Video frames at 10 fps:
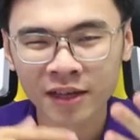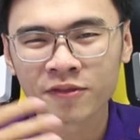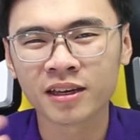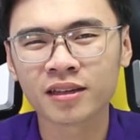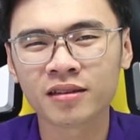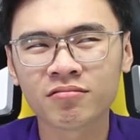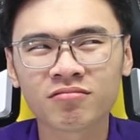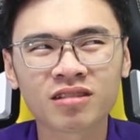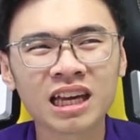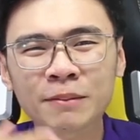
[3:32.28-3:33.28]
thì
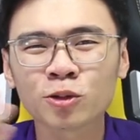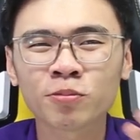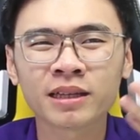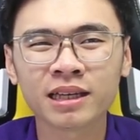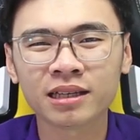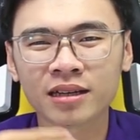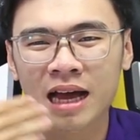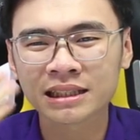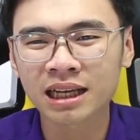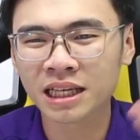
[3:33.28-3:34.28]
khi ép sung thì
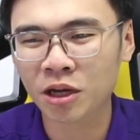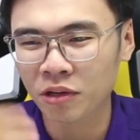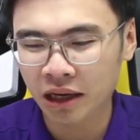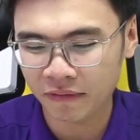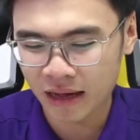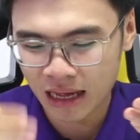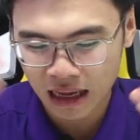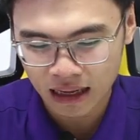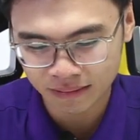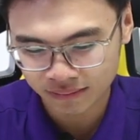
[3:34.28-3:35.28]
ăn rất là nhiều điện
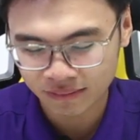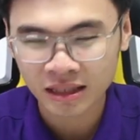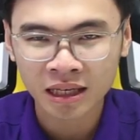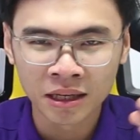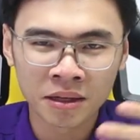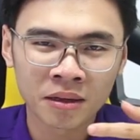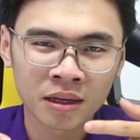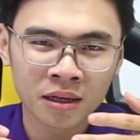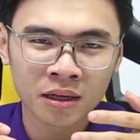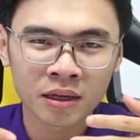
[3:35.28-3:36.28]
và
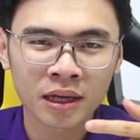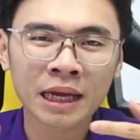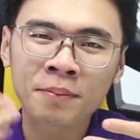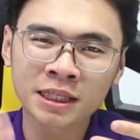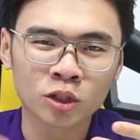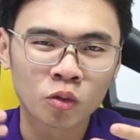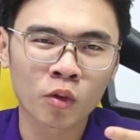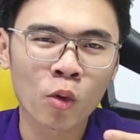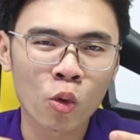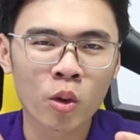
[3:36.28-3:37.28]
anh em nên sử dụng
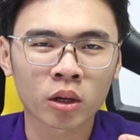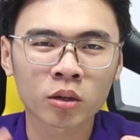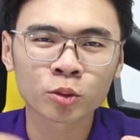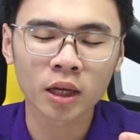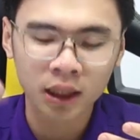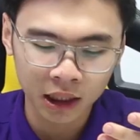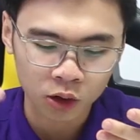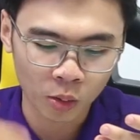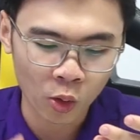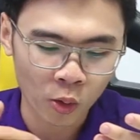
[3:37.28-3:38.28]
một bộ nguồn có công suất lớn hơn
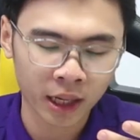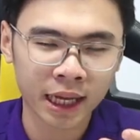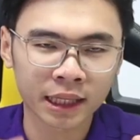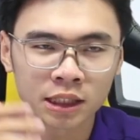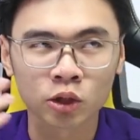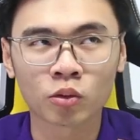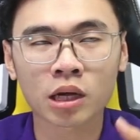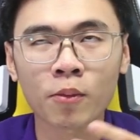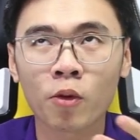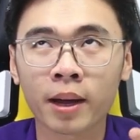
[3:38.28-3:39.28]
còn bộ nguồn này thì sử dụng
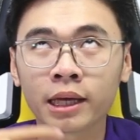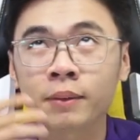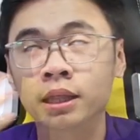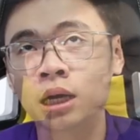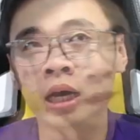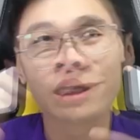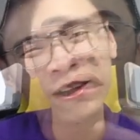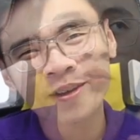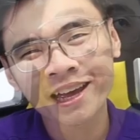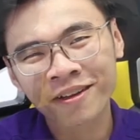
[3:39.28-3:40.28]
các bộ máy bình thường
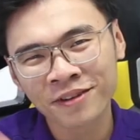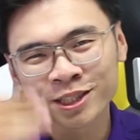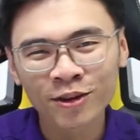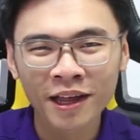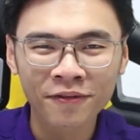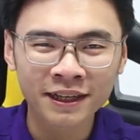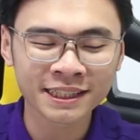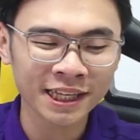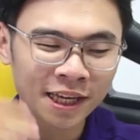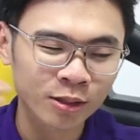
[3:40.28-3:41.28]
và ok vừa rồi là phần
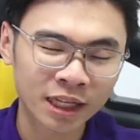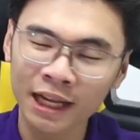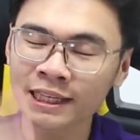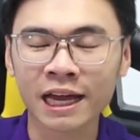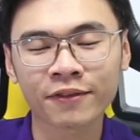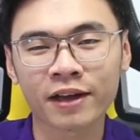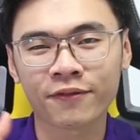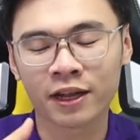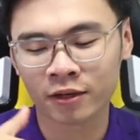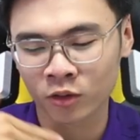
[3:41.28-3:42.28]
giới thiệu rất là nhanh về
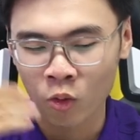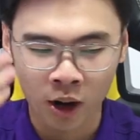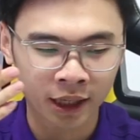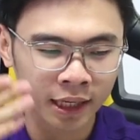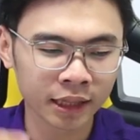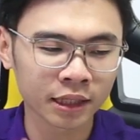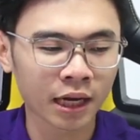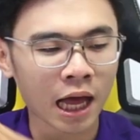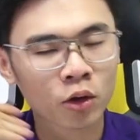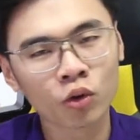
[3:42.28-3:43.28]
phần nguồn đến
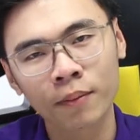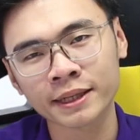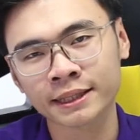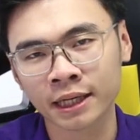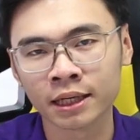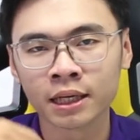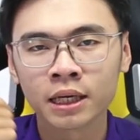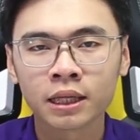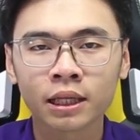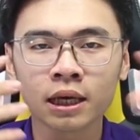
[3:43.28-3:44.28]
từ hãng Cooler Master
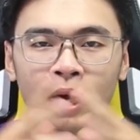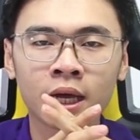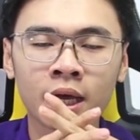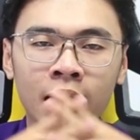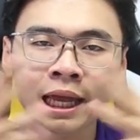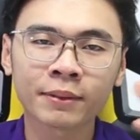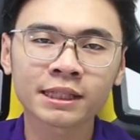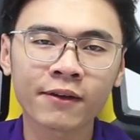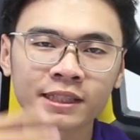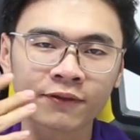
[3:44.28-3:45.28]
thì uh, anh em thấy
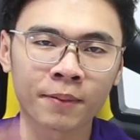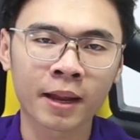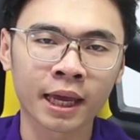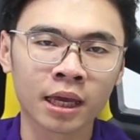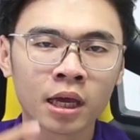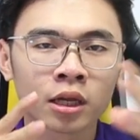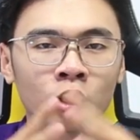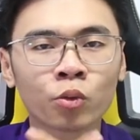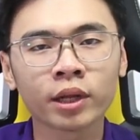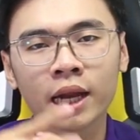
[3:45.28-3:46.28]
sao về sản phẩm này
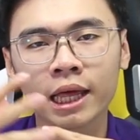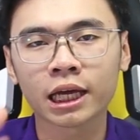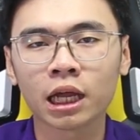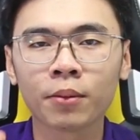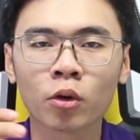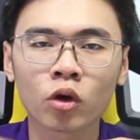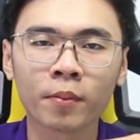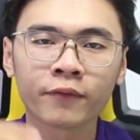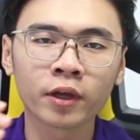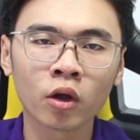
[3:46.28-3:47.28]
đừng quên để lại ý kiến ở mục
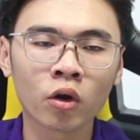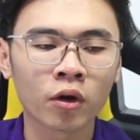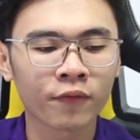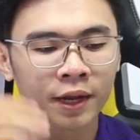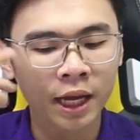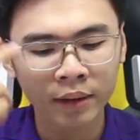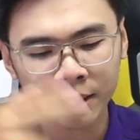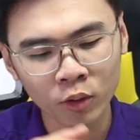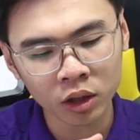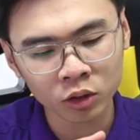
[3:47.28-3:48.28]
comment video và nếu anh
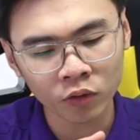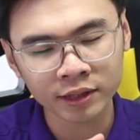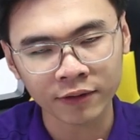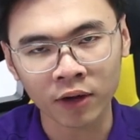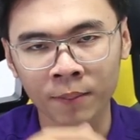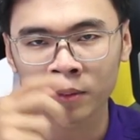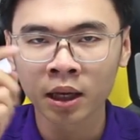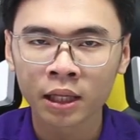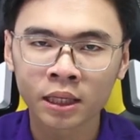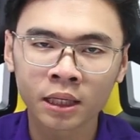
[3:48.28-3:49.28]
em có hứng thú với sản phẩm
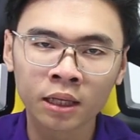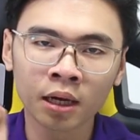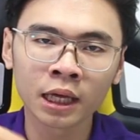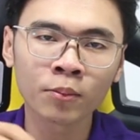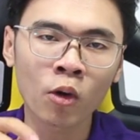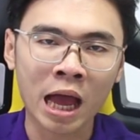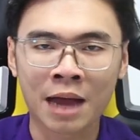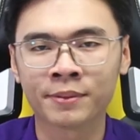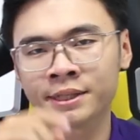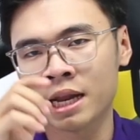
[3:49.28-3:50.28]
thì đường link mua
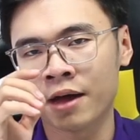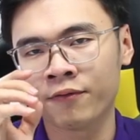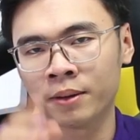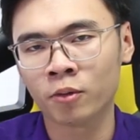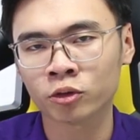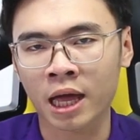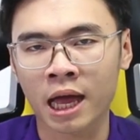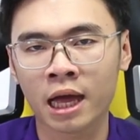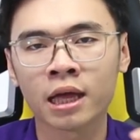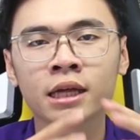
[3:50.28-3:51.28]
hàng thì sẽ để ở phần mô
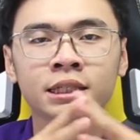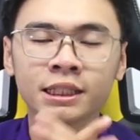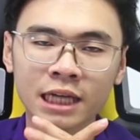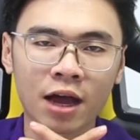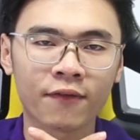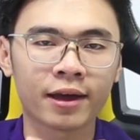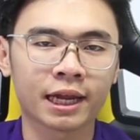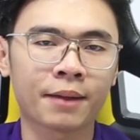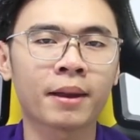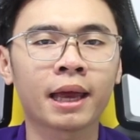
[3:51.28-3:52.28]
tả xin chào và
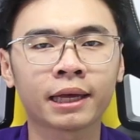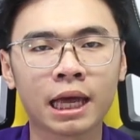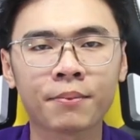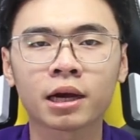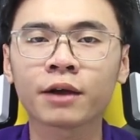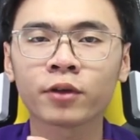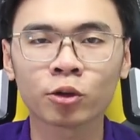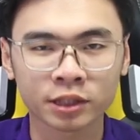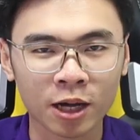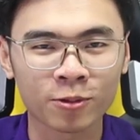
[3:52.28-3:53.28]
hẹn gặp lại anh em ở các
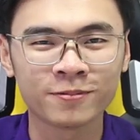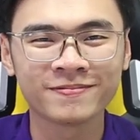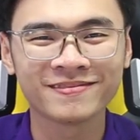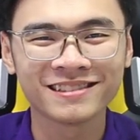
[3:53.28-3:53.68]
video sau